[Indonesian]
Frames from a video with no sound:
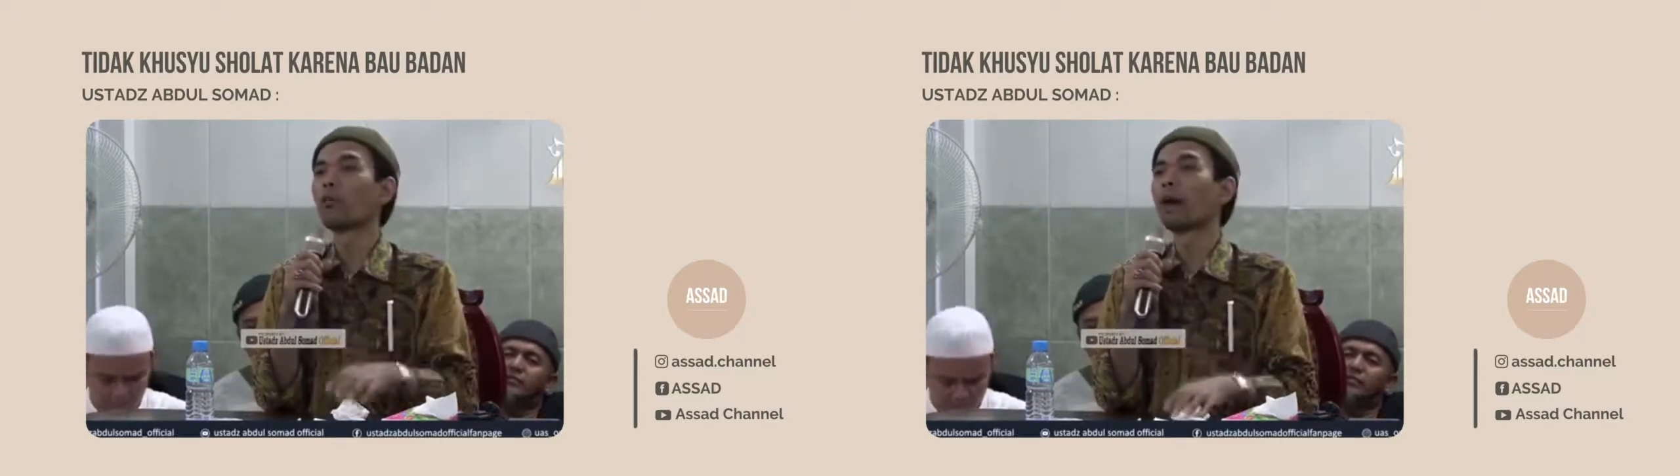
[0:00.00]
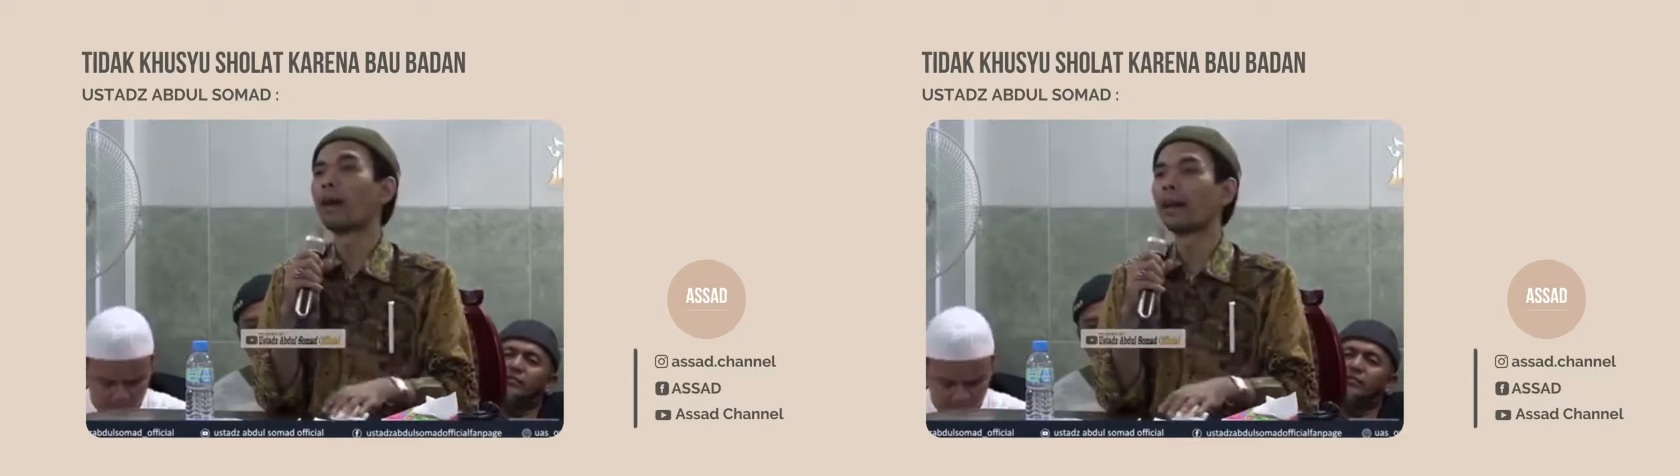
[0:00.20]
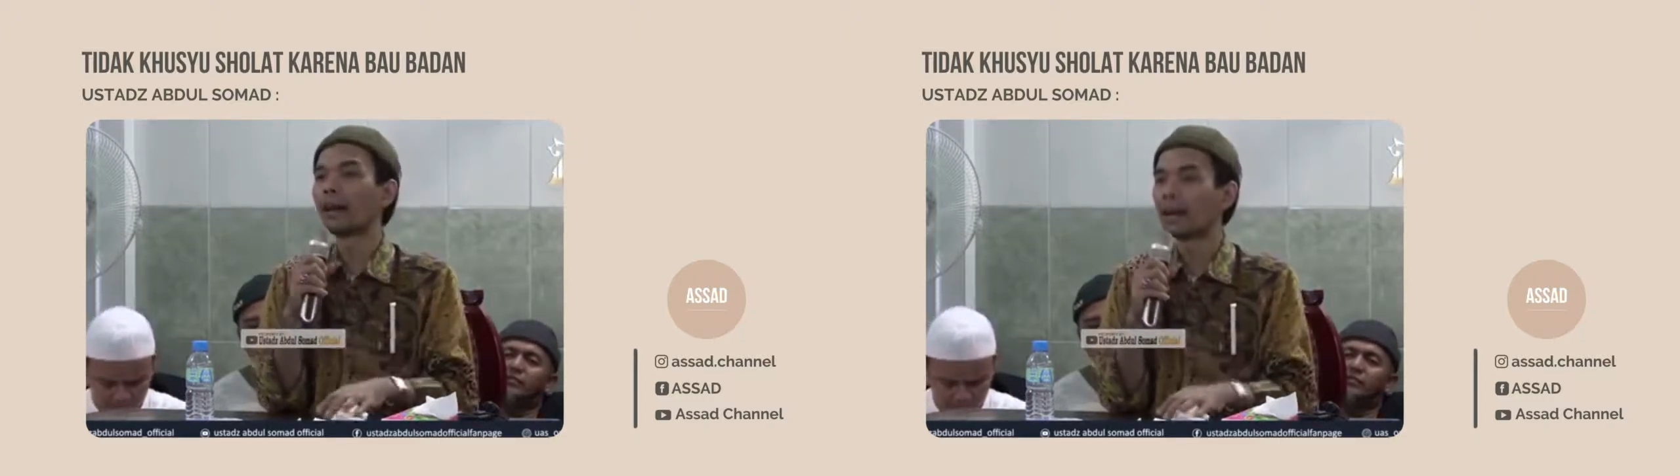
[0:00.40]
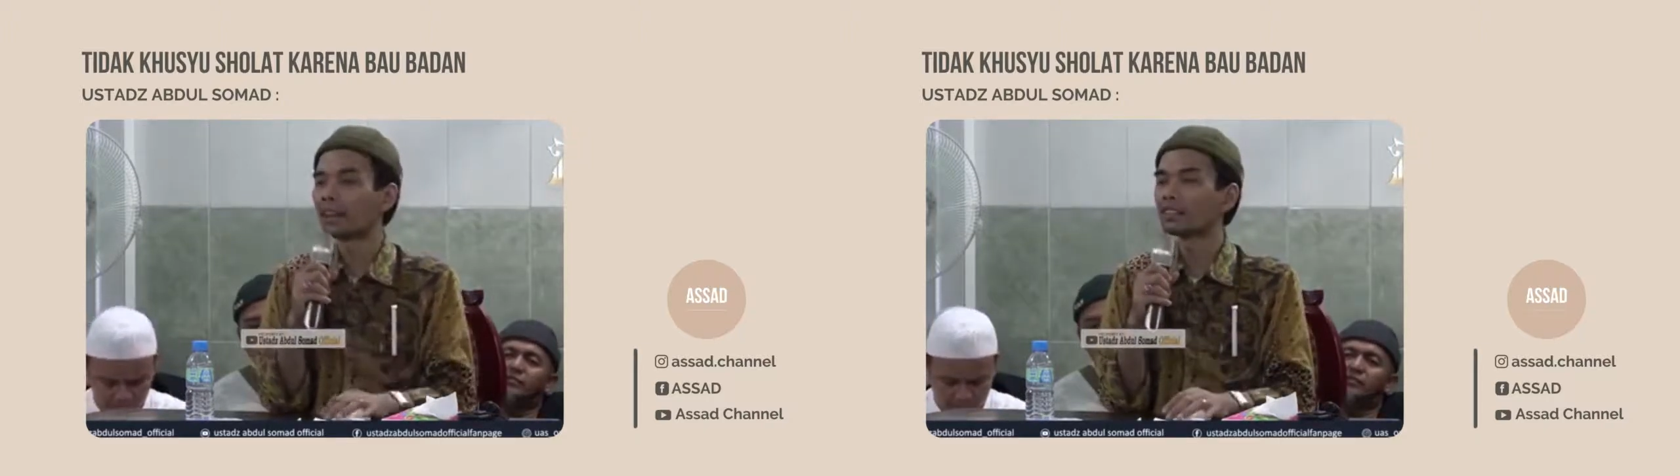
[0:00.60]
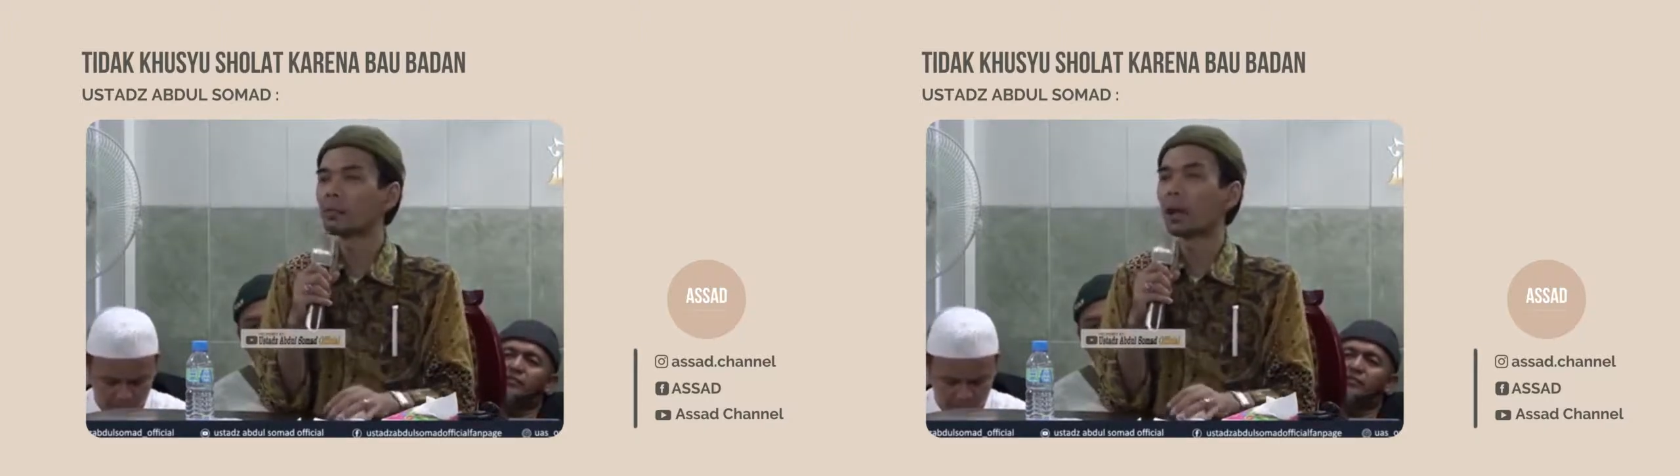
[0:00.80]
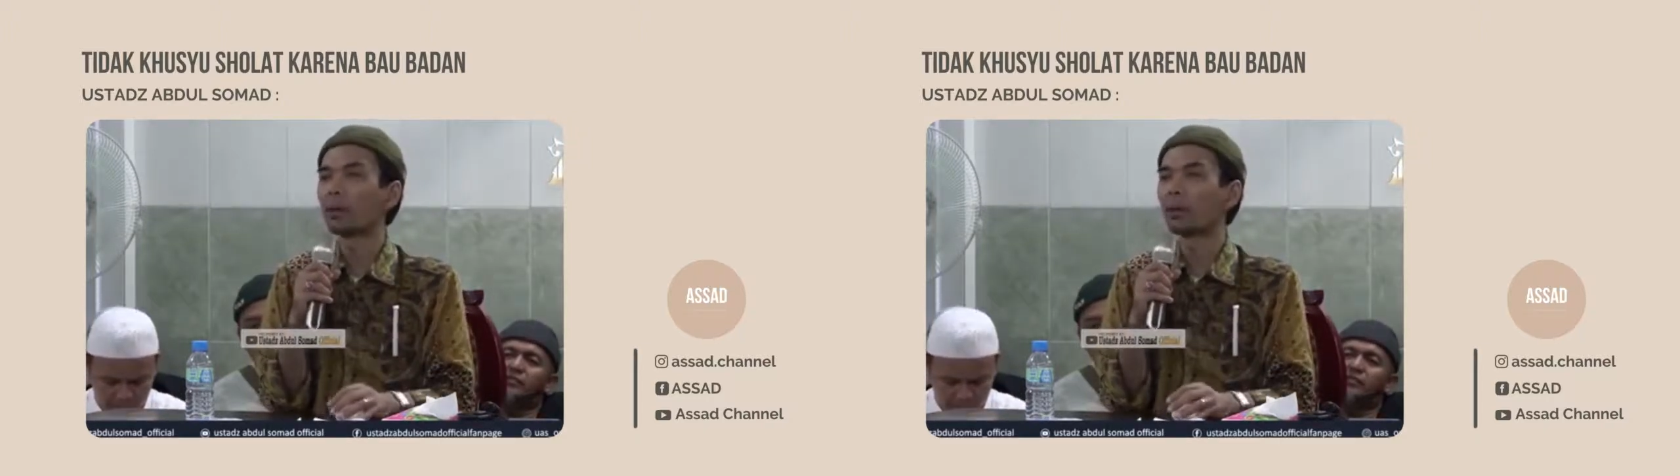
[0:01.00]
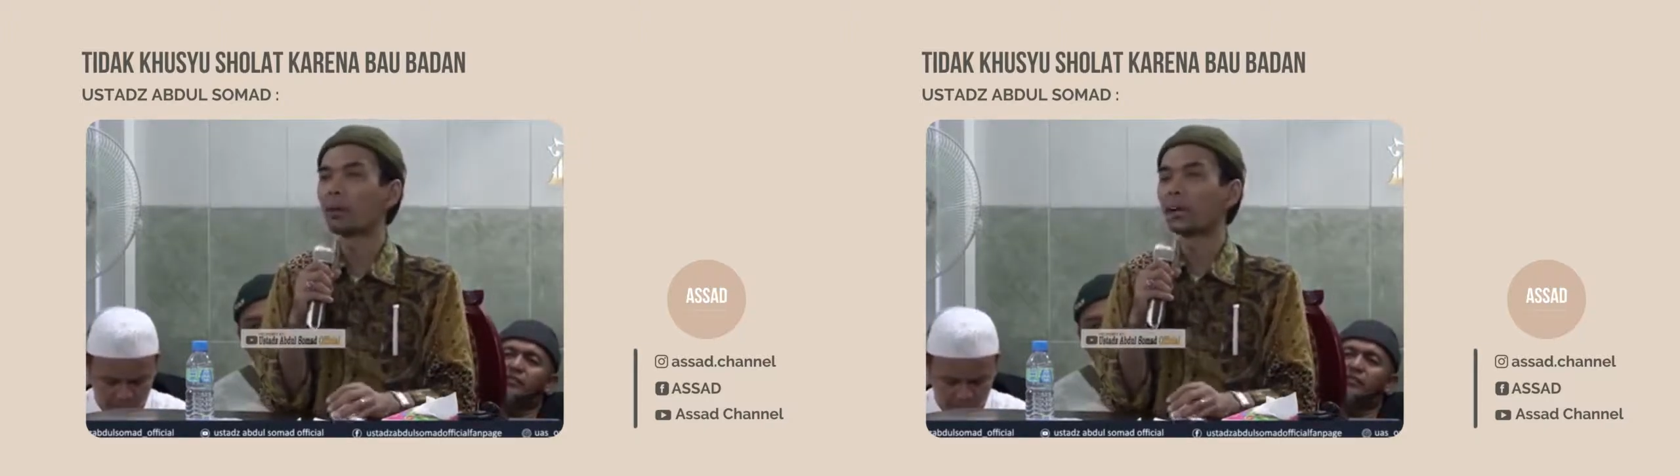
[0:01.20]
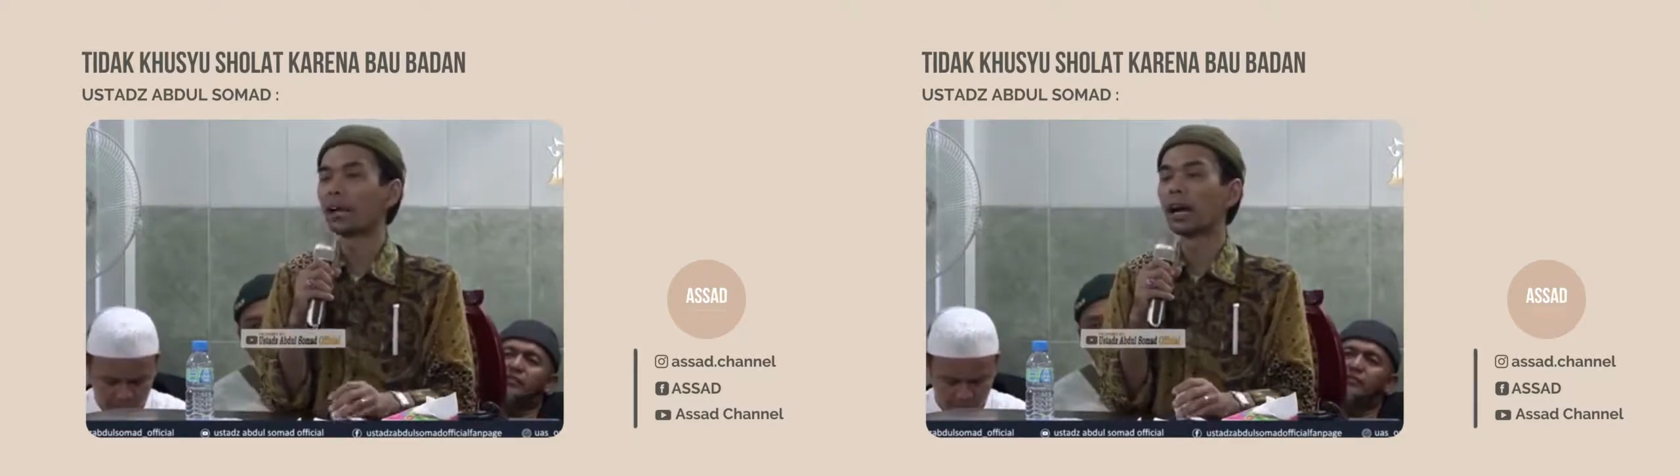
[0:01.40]
badan cuma
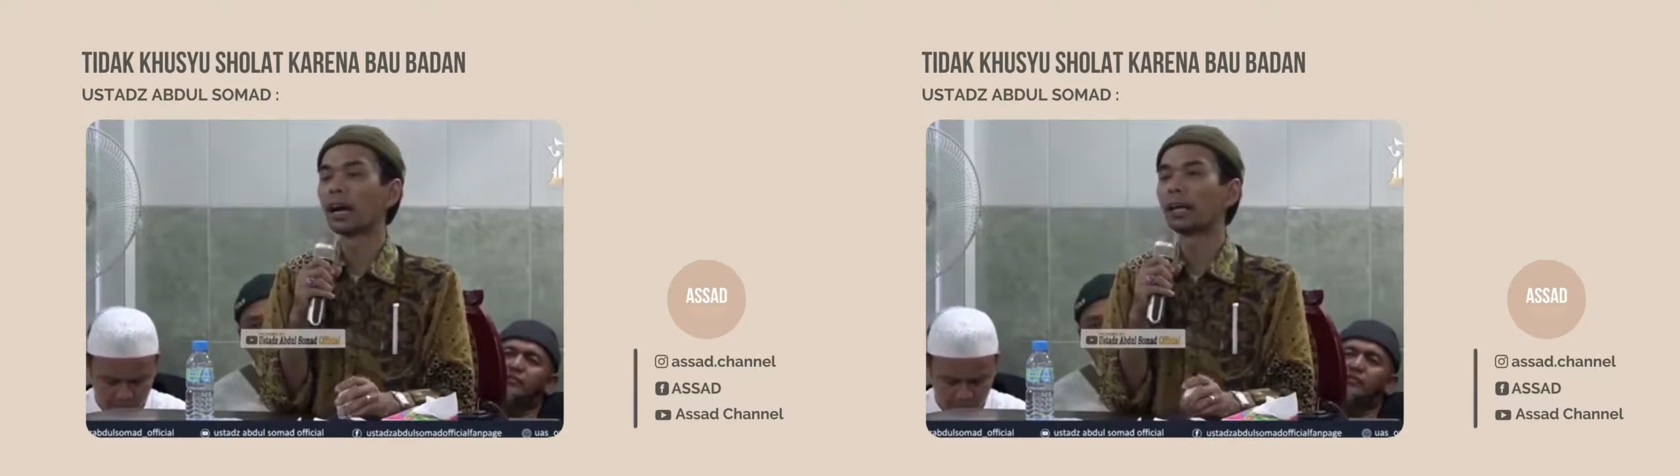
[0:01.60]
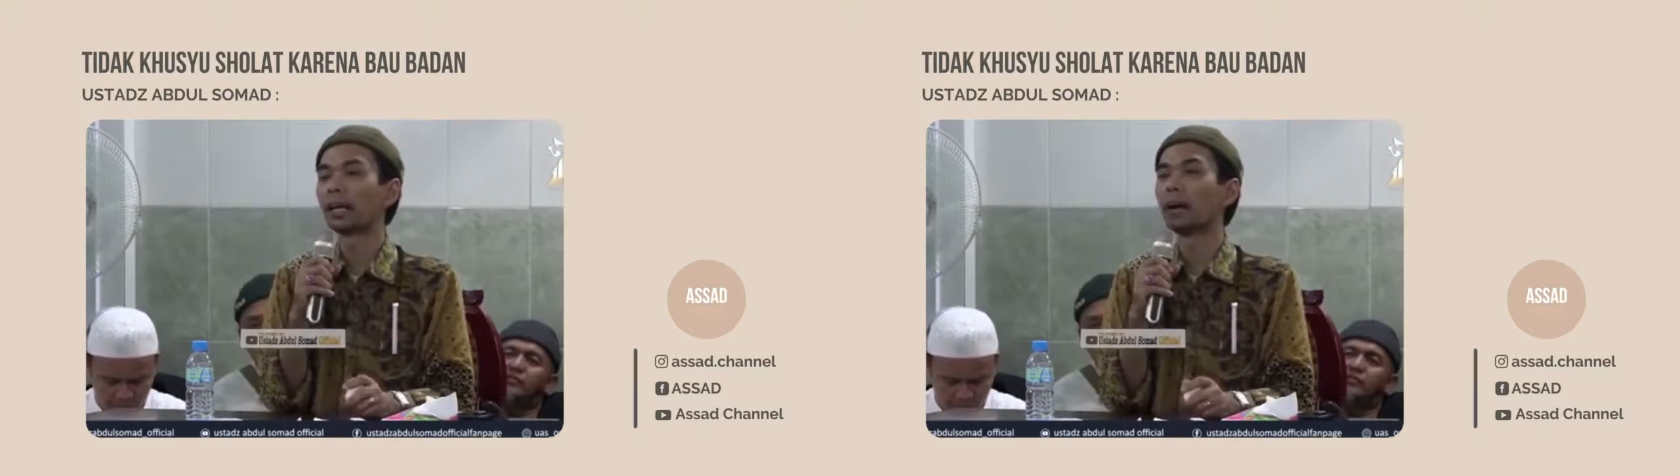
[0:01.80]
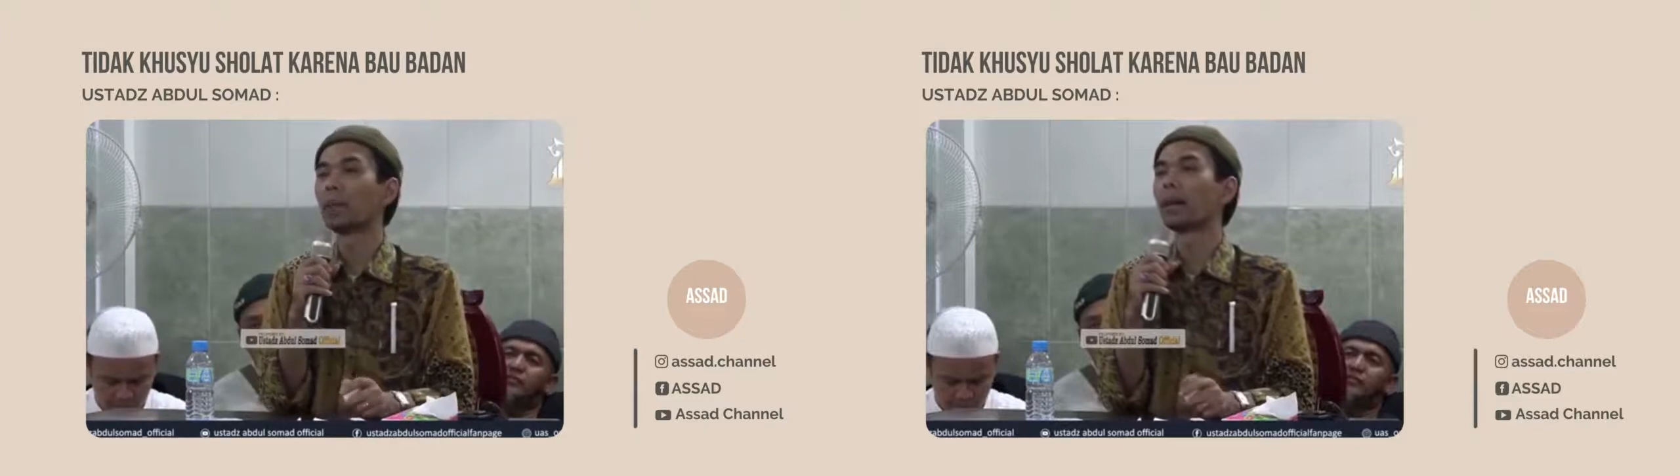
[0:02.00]
menghilangkannya